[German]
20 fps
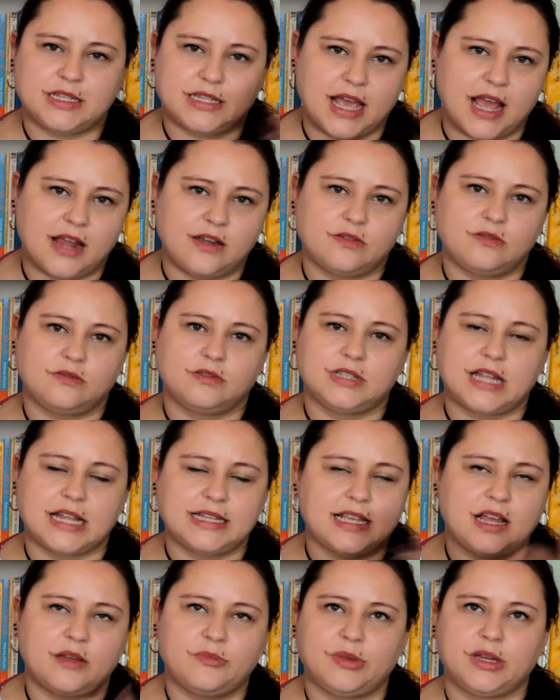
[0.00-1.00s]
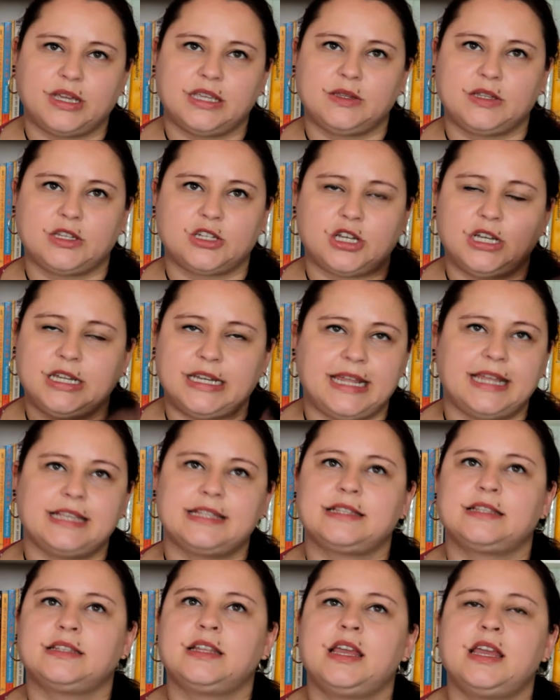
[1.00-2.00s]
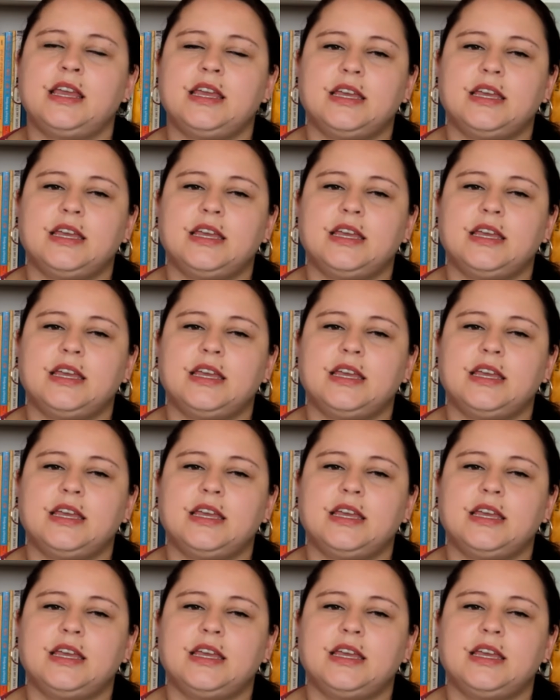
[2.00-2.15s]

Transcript: Zeitung, einen Tatsachenbericht lesen,